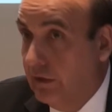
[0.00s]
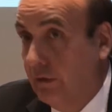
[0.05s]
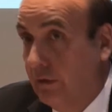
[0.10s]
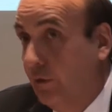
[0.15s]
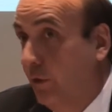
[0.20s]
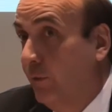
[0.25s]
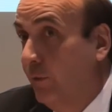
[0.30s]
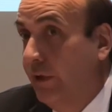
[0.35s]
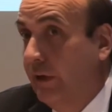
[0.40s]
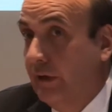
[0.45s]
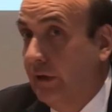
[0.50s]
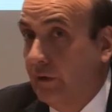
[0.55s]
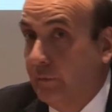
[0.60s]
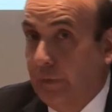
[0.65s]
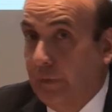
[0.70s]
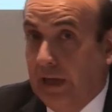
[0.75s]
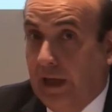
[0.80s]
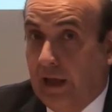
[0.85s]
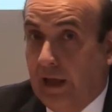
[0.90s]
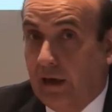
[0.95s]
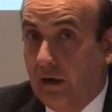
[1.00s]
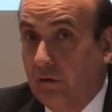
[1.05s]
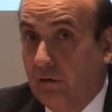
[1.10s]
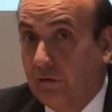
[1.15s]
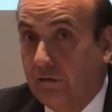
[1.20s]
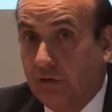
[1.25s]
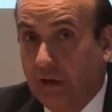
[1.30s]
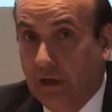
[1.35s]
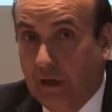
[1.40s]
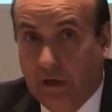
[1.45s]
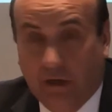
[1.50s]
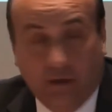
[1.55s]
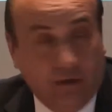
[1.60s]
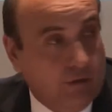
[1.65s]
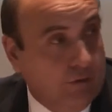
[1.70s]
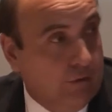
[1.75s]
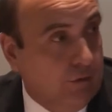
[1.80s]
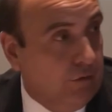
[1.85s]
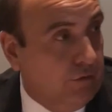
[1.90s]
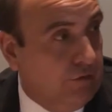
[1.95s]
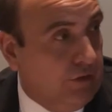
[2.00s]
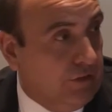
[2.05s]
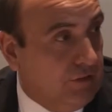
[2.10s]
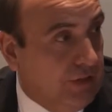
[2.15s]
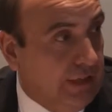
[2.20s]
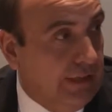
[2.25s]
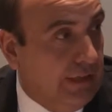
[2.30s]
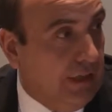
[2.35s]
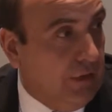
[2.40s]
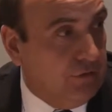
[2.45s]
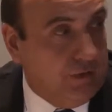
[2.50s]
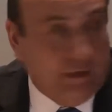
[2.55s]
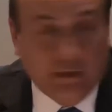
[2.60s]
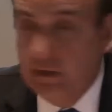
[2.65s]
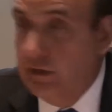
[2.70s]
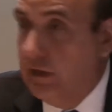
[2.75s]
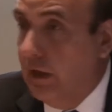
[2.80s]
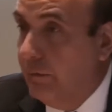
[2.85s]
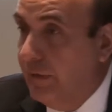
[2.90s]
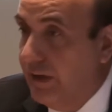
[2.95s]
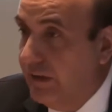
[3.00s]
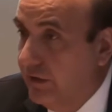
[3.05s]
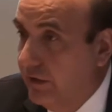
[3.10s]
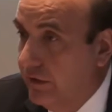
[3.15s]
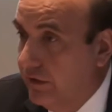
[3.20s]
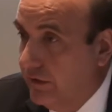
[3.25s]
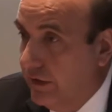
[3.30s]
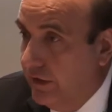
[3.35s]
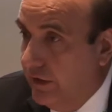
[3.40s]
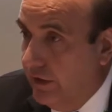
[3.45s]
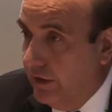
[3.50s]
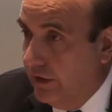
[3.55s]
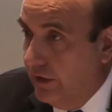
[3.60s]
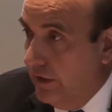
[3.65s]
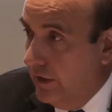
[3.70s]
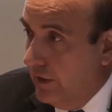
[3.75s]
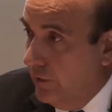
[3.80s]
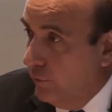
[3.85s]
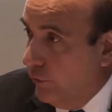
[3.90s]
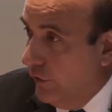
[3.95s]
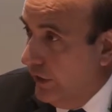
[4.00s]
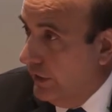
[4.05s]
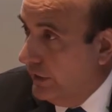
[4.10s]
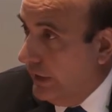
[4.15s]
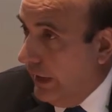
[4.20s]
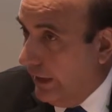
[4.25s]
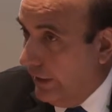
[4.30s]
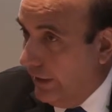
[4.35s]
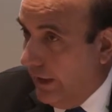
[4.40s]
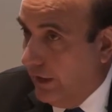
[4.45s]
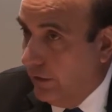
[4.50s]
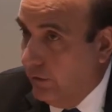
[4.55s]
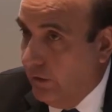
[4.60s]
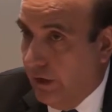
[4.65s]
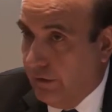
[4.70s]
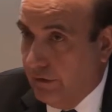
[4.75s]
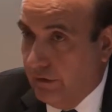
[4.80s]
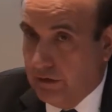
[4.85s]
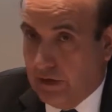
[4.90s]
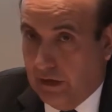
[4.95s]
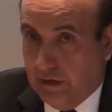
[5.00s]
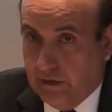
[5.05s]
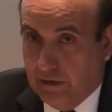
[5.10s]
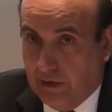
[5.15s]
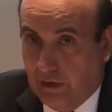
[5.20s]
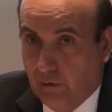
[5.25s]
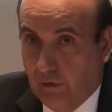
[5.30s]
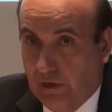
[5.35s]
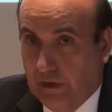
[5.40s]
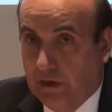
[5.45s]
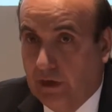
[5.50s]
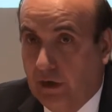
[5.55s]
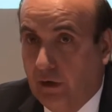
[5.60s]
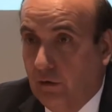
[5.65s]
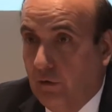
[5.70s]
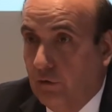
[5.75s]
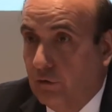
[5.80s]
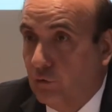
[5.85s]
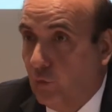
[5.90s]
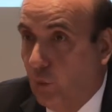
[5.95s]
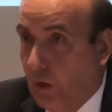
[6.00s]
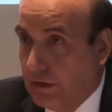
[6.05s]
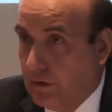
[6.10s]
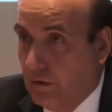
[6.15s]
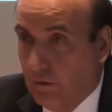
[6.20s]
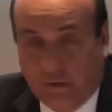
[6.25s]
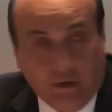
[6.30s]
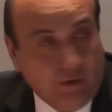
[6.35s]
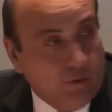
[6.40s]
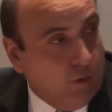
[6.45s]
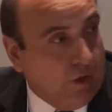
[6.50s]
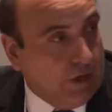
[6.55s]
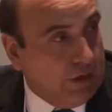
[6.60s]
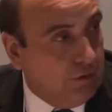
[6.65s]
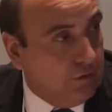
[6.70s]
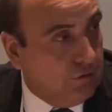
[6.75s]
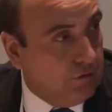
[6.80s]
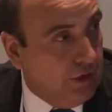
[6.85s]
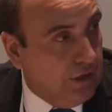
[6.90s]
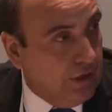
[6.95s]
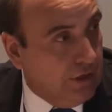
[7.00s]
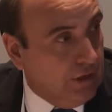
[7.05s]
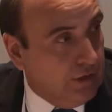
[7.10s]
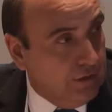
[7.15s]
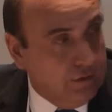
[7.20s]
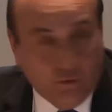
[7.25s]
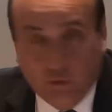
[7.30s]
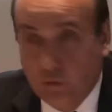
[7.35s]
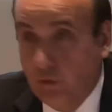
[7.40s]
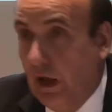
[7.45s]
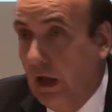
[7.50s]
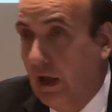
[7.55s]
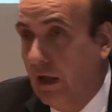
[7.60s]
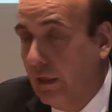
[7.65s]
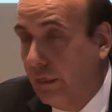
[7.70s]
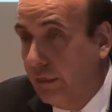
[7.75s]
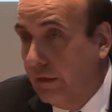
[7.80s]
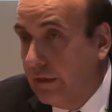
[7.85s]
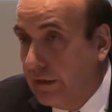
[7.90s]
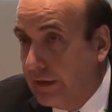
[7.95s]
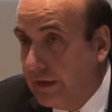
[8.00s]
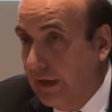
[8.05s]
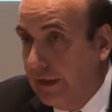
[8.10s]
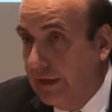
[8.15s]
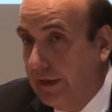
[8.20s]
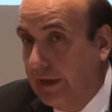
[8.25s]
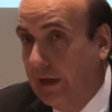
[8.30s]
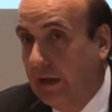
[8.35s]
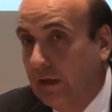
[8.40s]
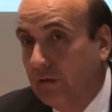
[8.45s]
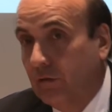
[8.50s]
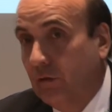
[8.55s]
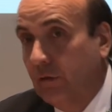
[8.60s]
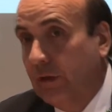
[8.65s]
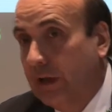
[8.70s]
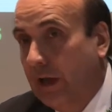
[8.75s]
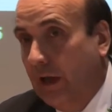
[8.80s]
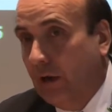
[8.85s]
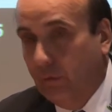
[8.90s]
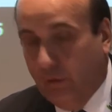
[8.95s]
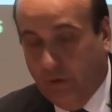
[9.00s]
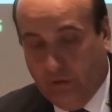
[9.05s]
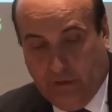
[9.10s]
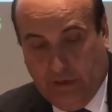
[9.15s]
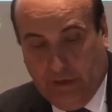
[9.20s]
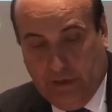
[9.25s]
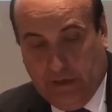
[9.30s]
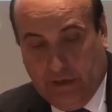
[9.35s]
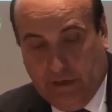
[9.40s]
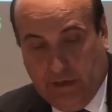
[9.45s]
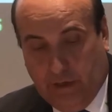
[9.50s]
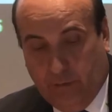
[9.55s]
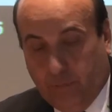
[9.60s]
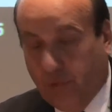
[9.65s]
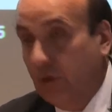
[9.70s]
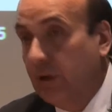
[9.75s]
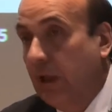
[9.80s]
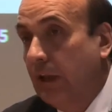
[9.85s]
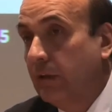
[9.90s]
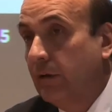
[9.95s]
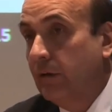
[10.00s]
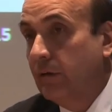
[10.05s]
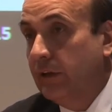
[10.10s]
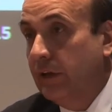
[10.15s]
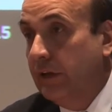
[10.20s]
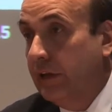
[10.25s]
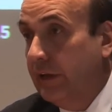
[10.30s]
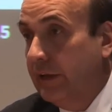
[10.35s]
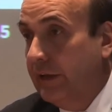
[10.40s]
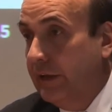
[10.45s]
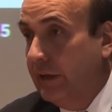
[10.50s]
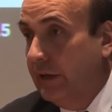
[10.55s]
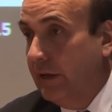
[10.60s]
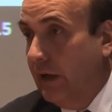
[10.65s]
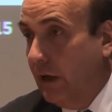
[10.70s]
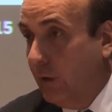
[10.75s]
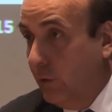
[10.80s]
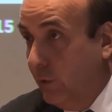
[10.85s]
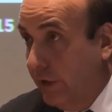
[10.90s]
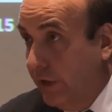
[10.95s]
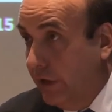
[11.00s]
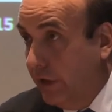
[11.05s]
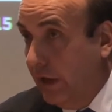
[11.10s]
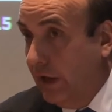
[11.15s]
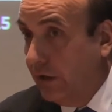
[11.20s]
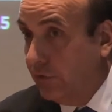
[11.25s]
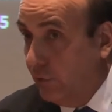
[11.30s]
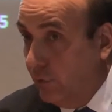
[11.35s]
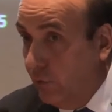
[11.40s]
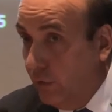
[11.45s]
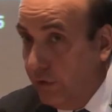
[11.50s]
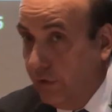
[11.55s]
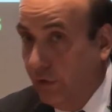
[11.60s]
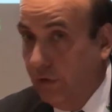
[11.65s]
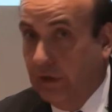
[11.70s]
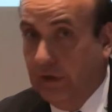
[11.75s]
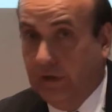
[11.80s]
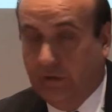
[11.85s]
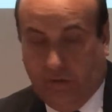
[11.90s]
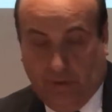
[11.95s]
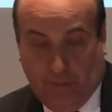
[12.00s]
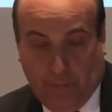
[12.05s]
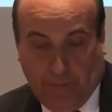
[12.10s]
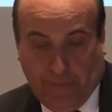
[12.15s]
No pueden esperar los, los 60 o 70 meses que puede tardar una central hidráulica o los 4 o 5 años de una central de gas o de carbón y por lo tanto tienen que acudir a soluciones